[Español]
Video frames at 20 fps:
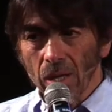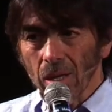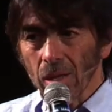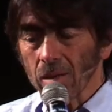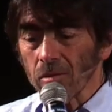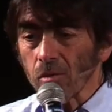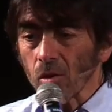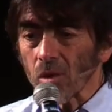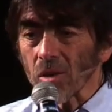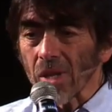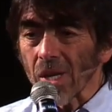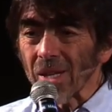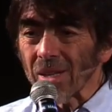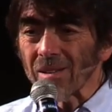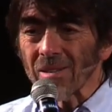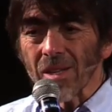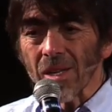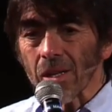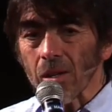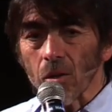es
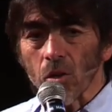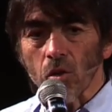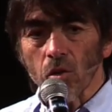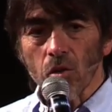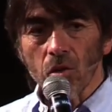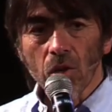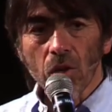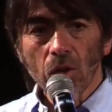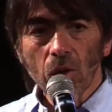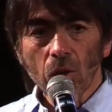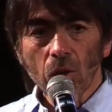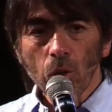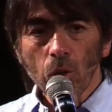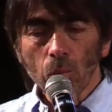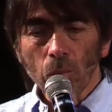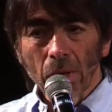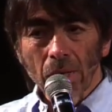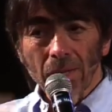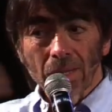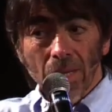fortalecernos
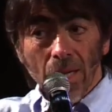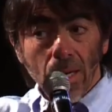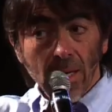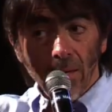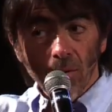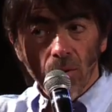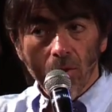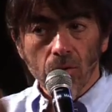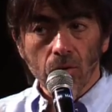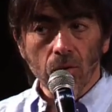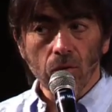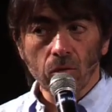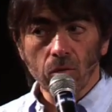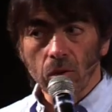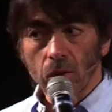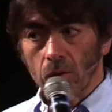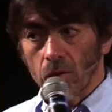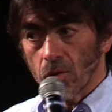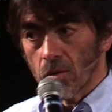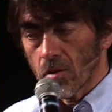para llegar a nuestros
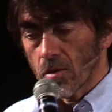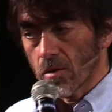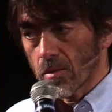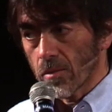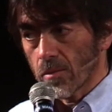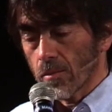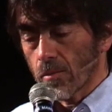sueños.